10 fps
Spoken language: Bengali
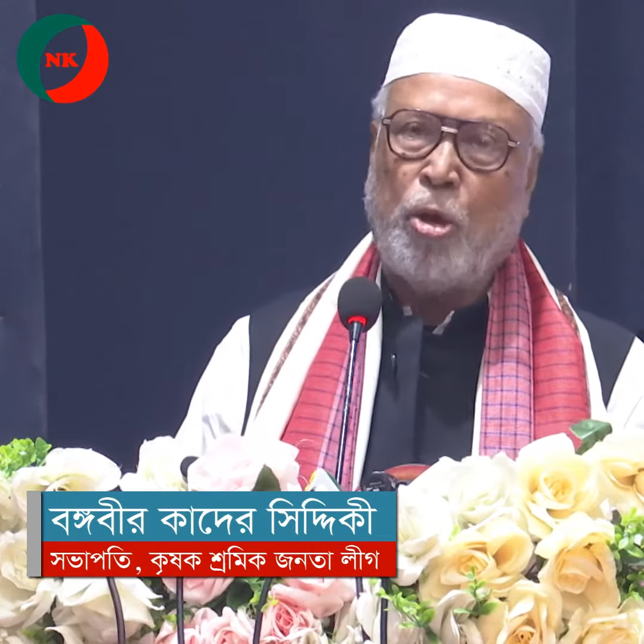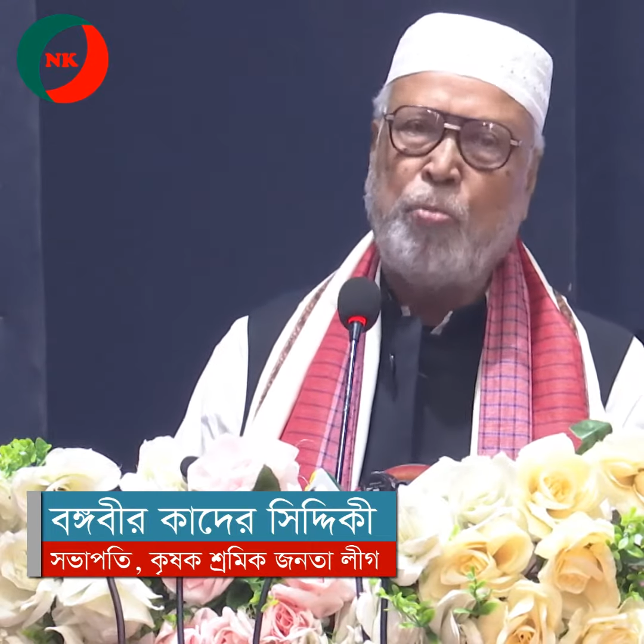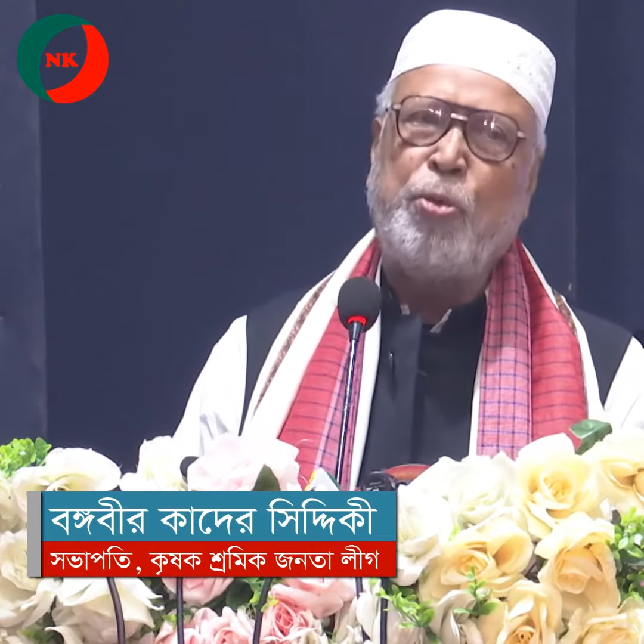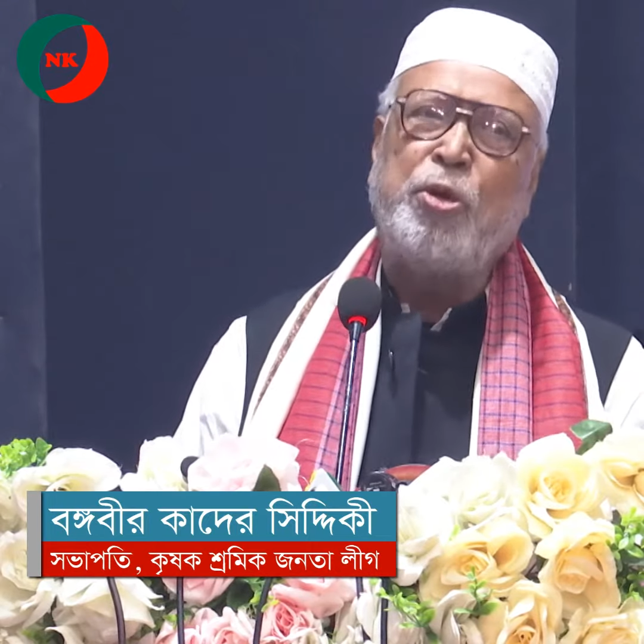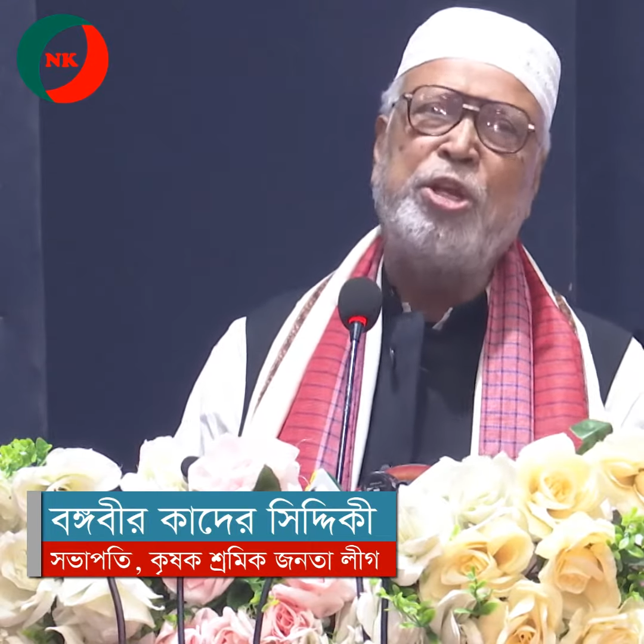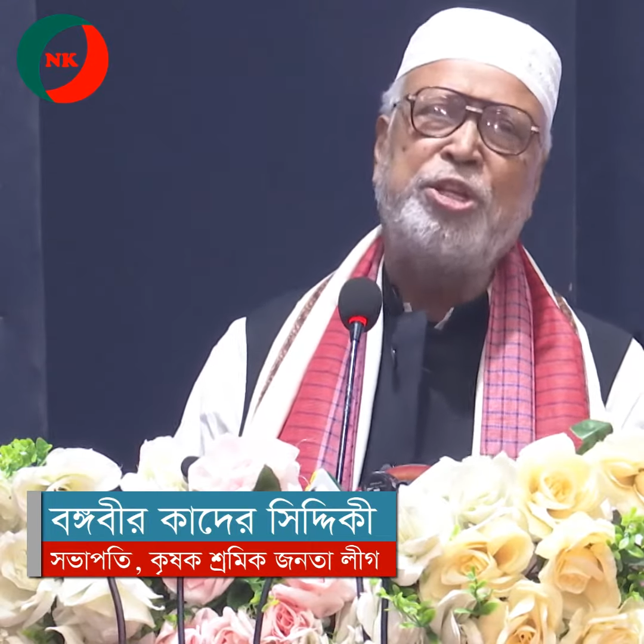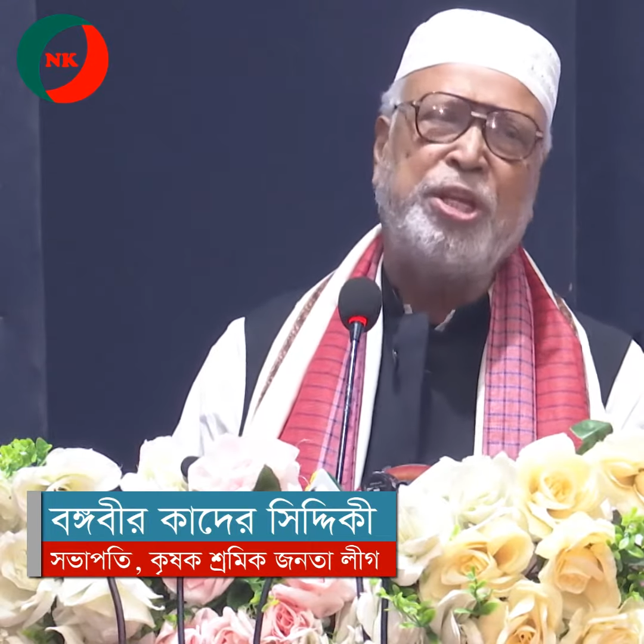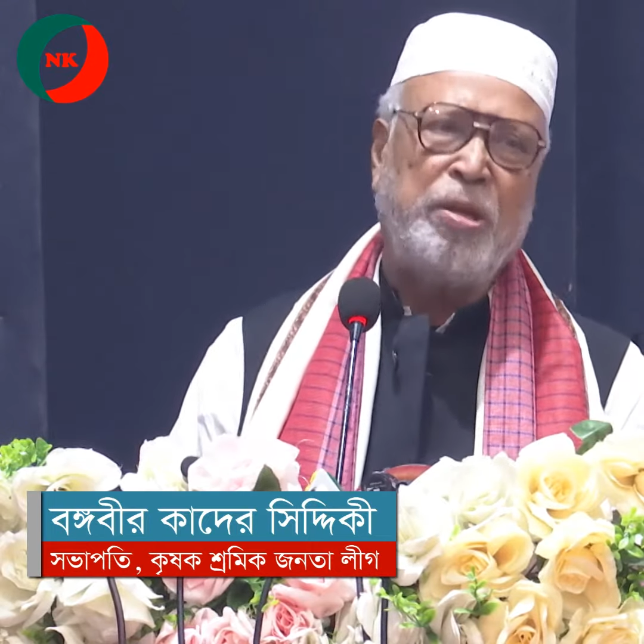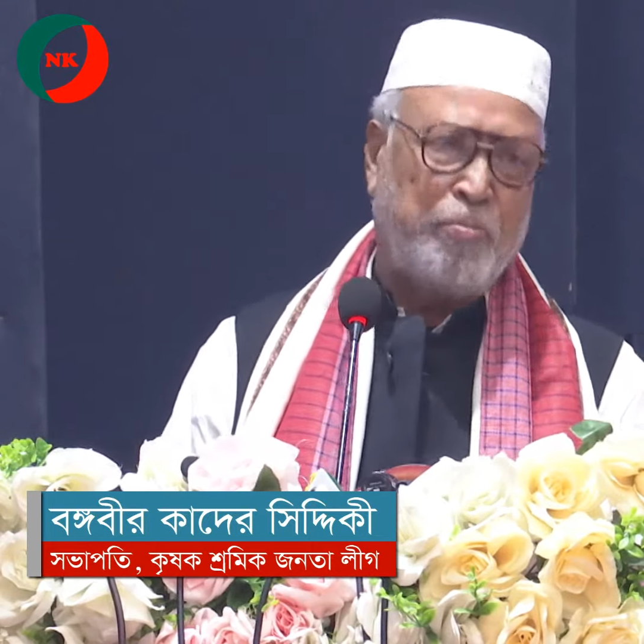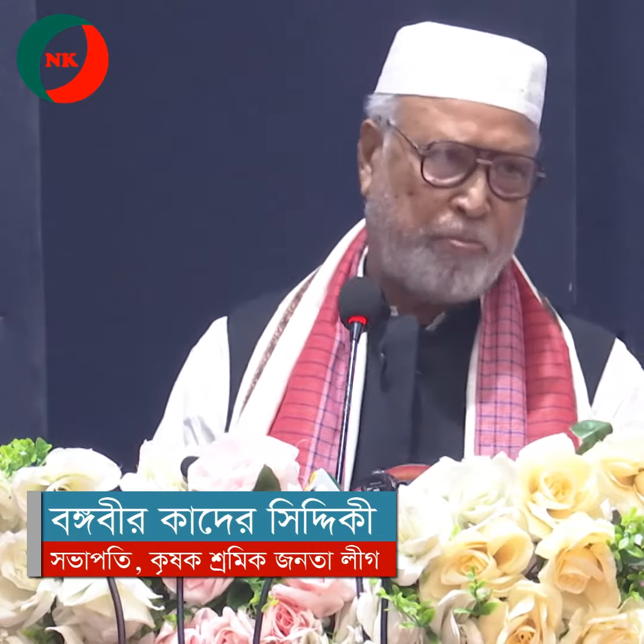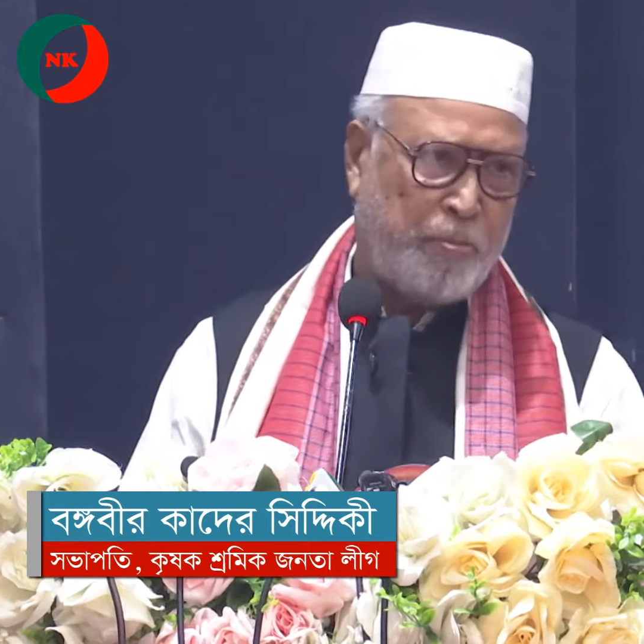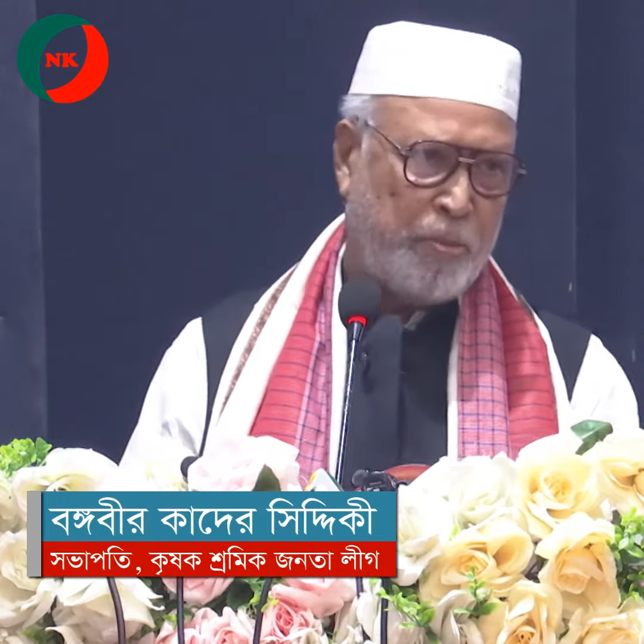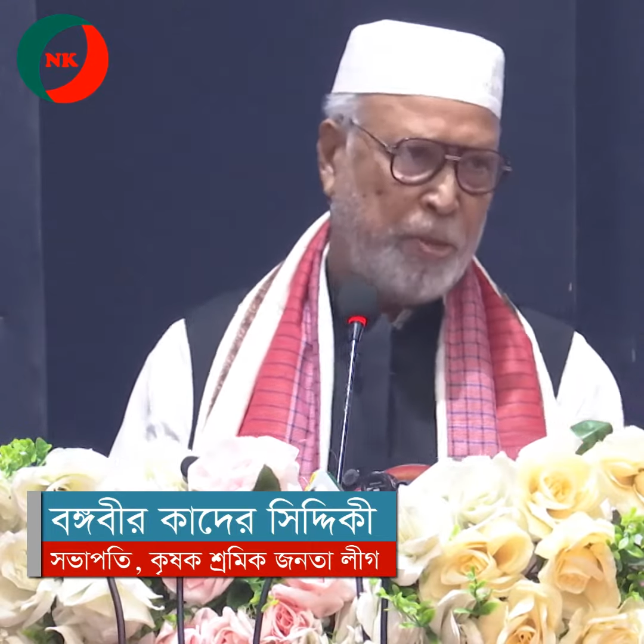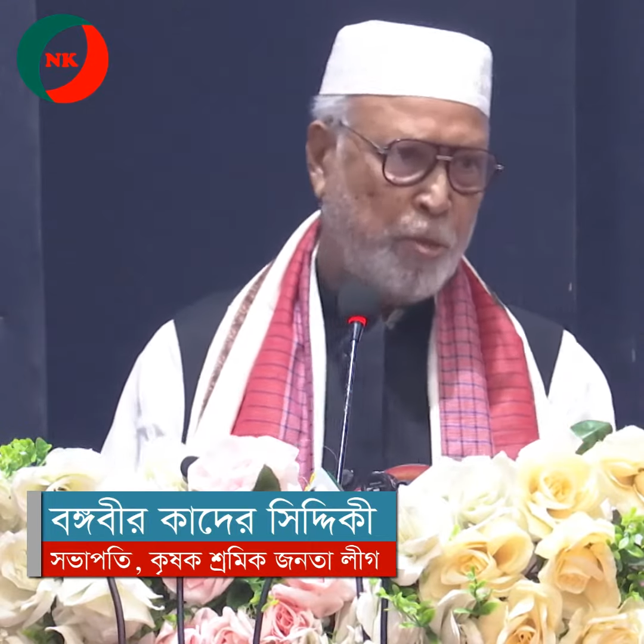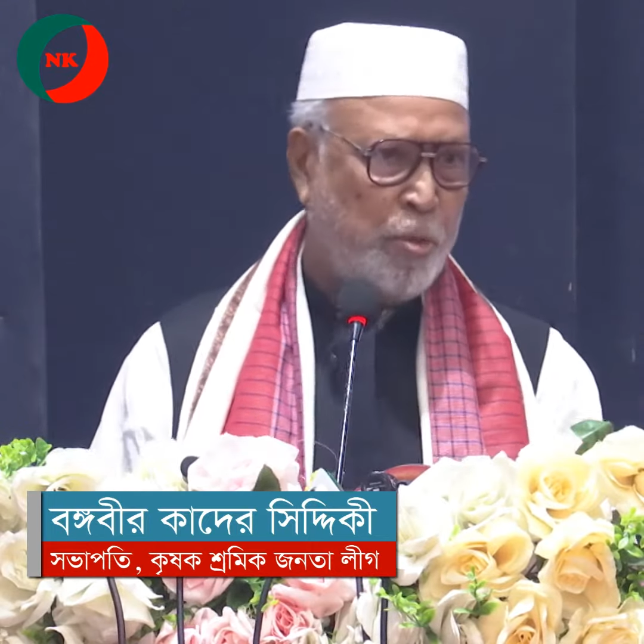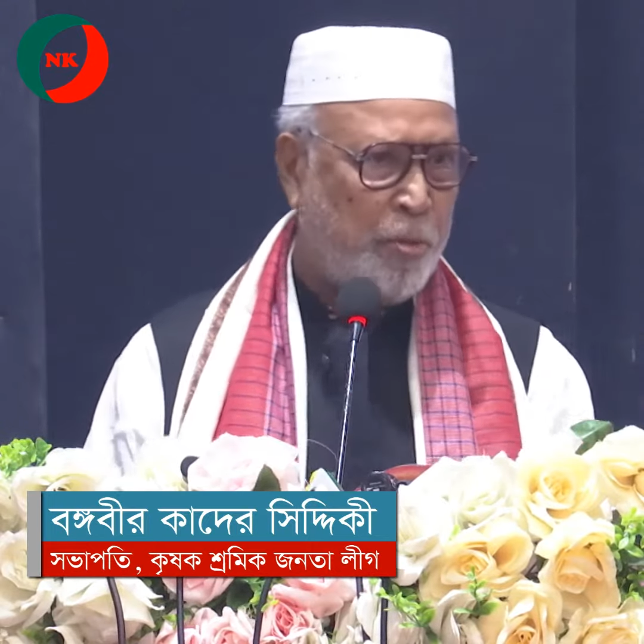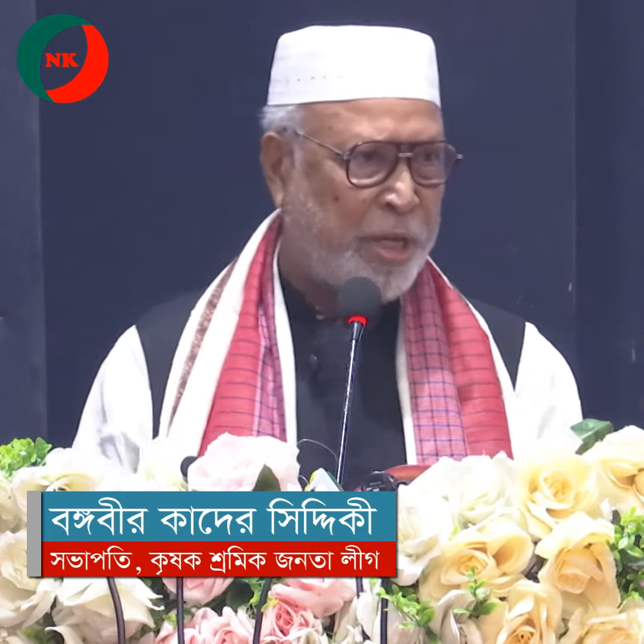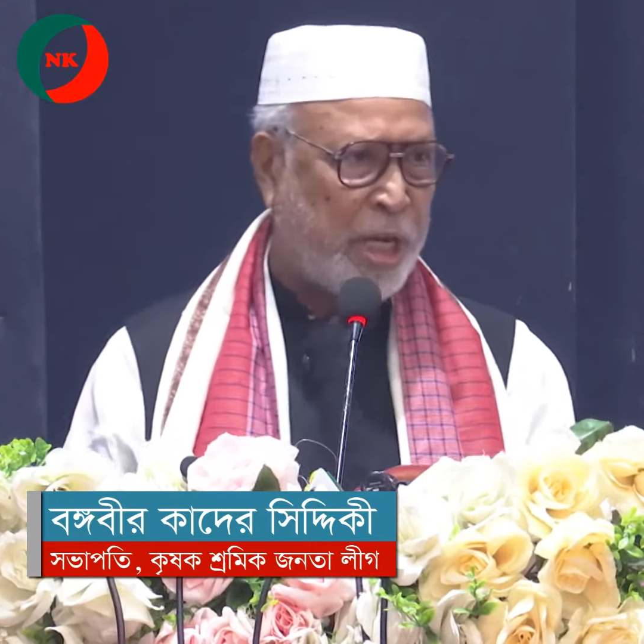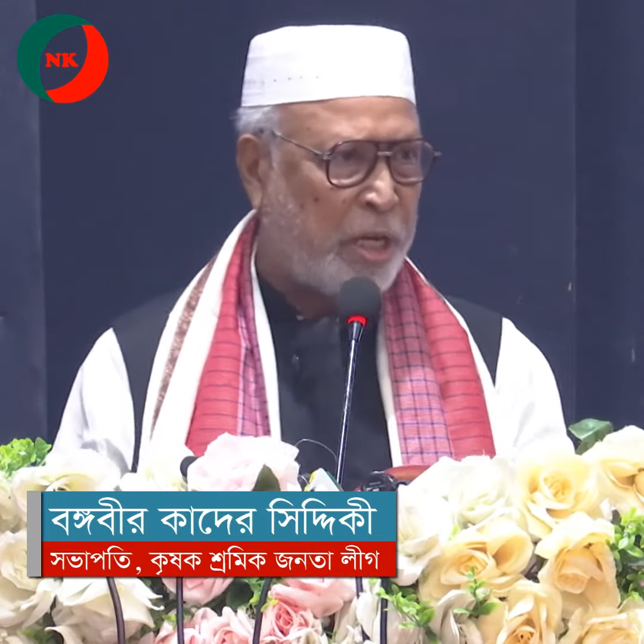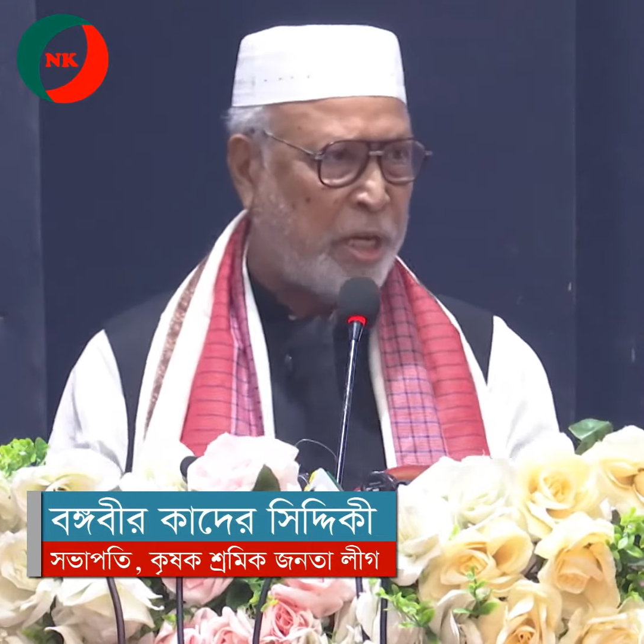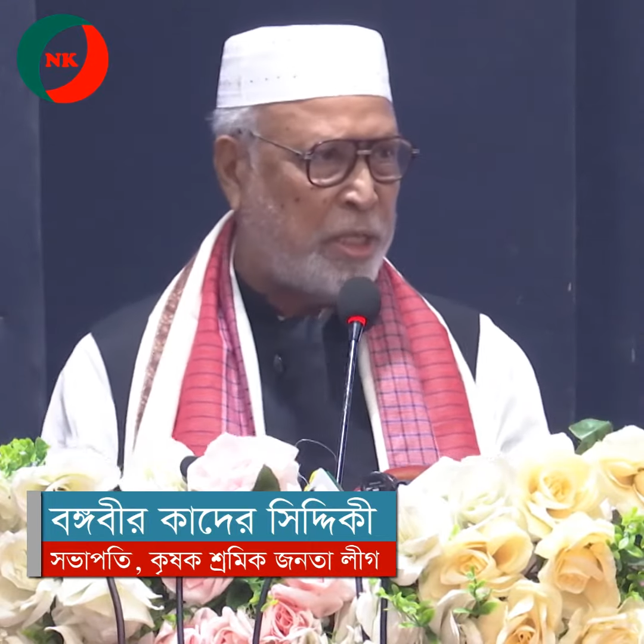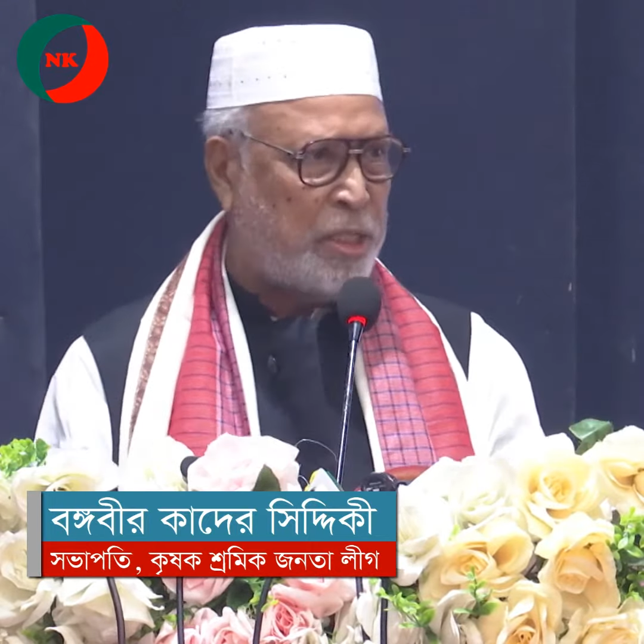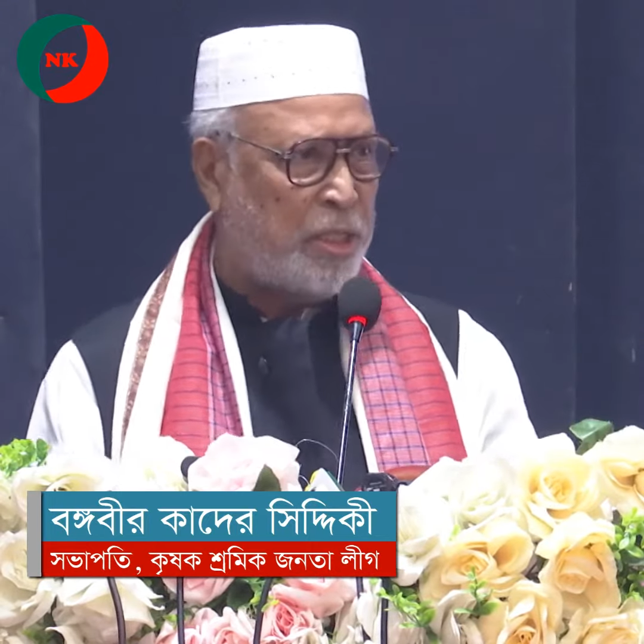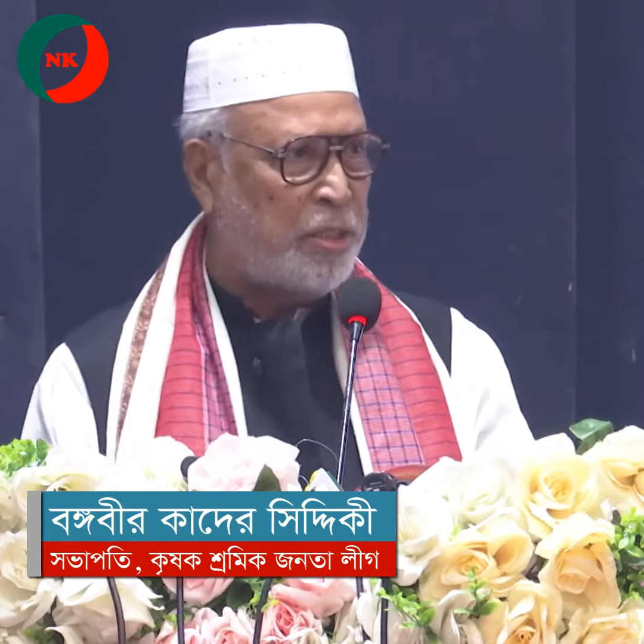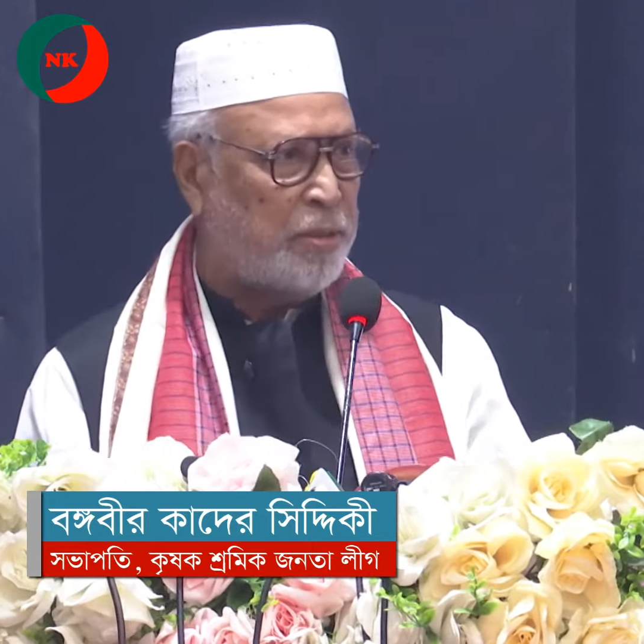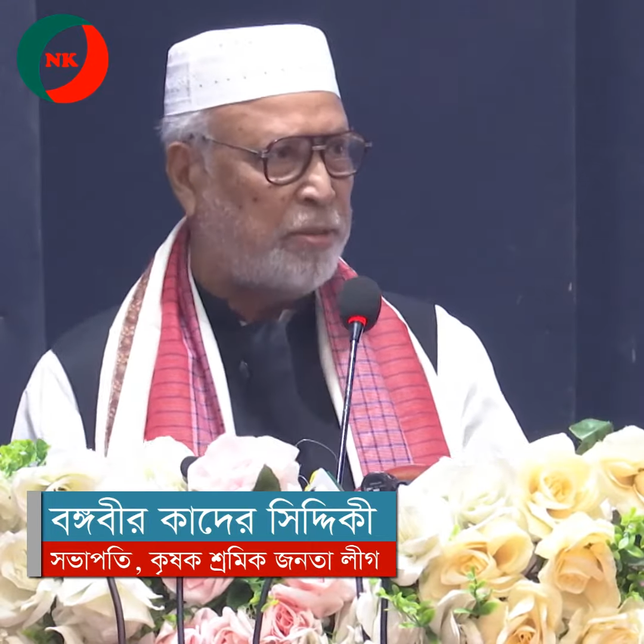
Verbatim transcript: অপরিসীম ভূমিকা রেখেছেন